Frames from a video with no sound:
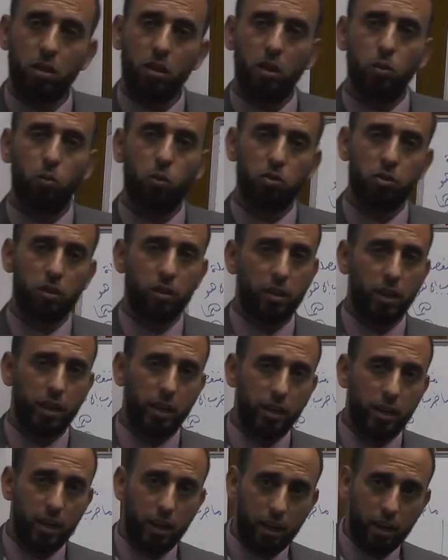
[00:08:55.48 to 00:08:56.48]
قد وصلنا
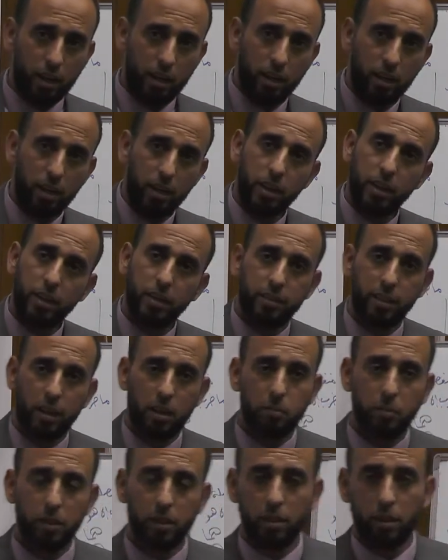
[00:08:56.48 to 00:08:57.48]
إلى آه،
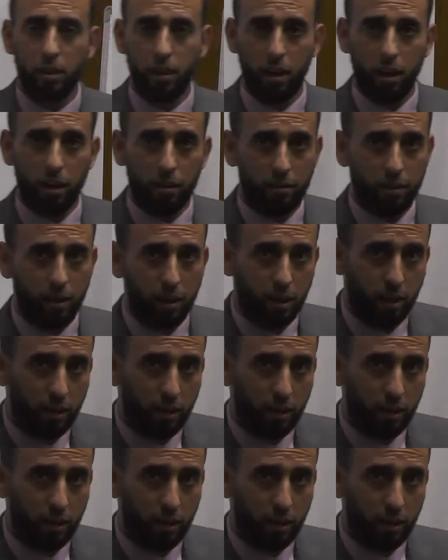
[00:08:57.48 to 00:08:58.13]
ختام هذا